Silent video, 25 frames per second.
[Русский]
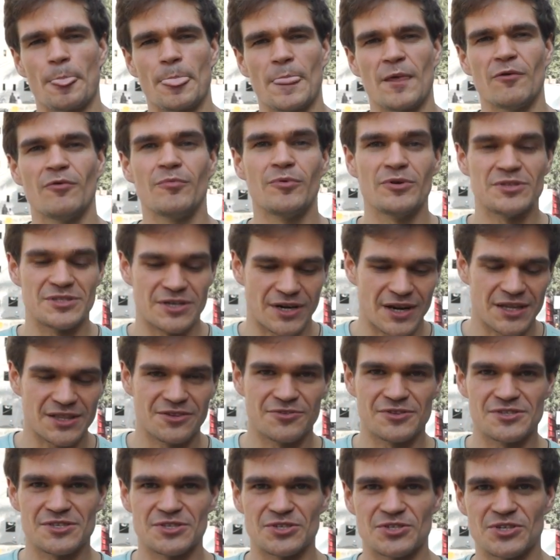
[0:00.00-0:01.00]
Вы будете
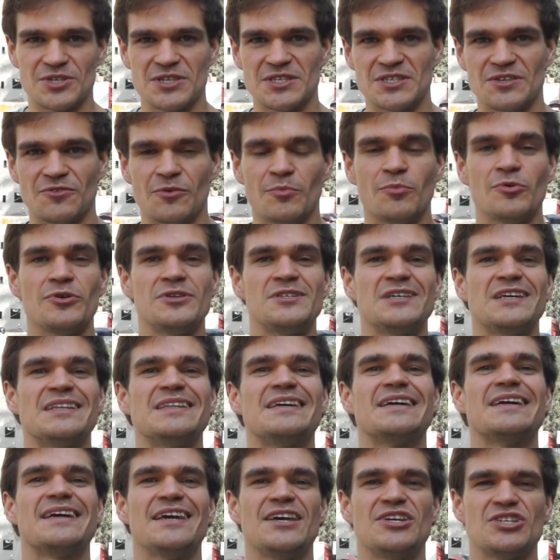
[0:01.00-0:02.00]
радоваться жизни, вы будете
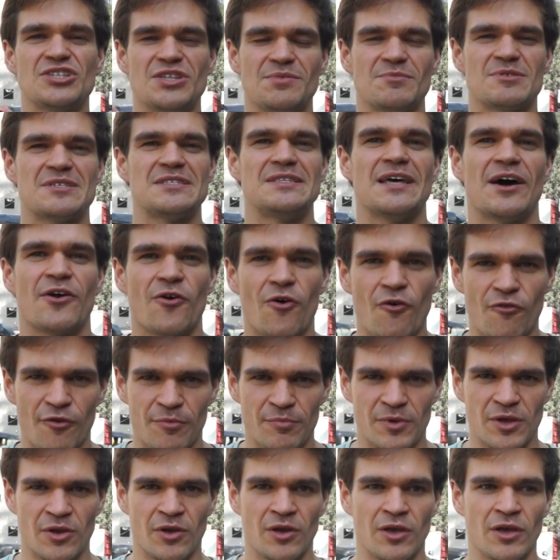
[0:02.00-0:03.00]
энергичными,
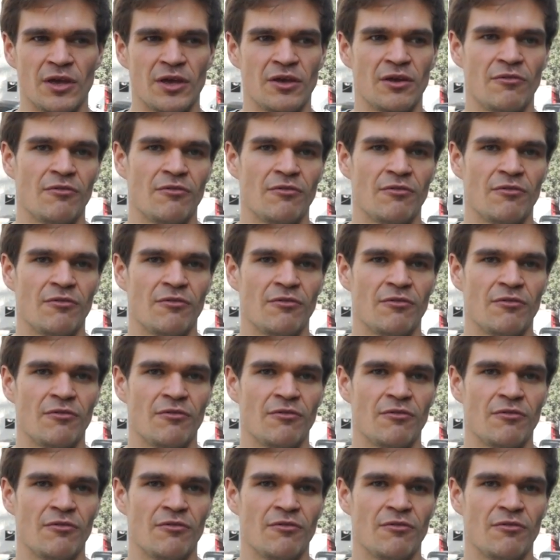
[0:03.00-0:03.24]
здоровыми,